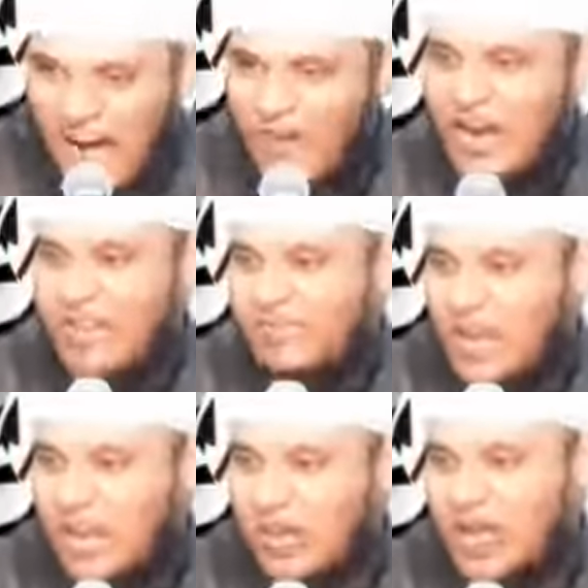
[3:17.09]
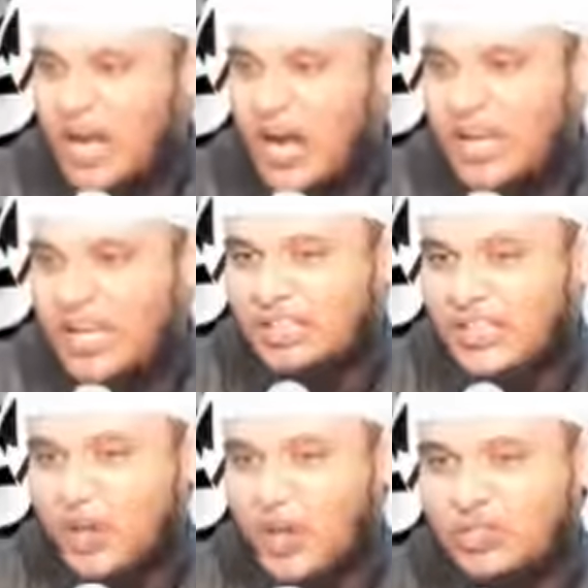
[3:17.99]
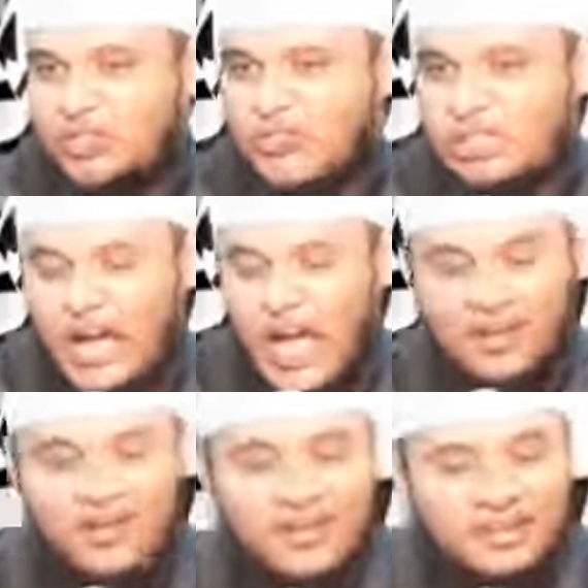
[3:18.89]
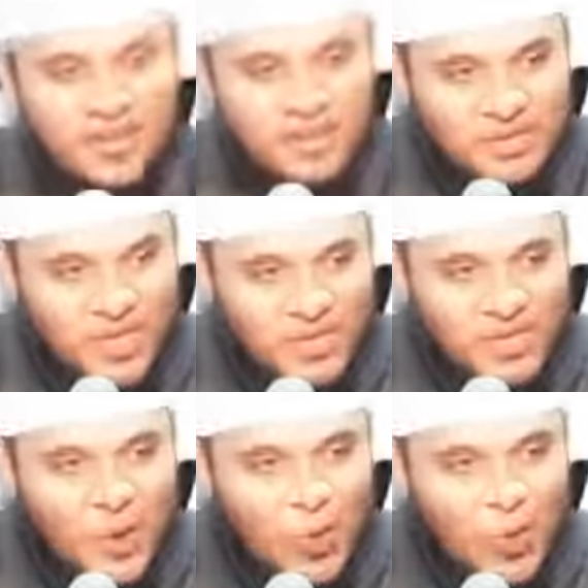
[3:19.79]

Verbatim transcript: அவன் அந்த நபிக்கு கண்ணியத்தை கொடுத்து விட்டான் நபியே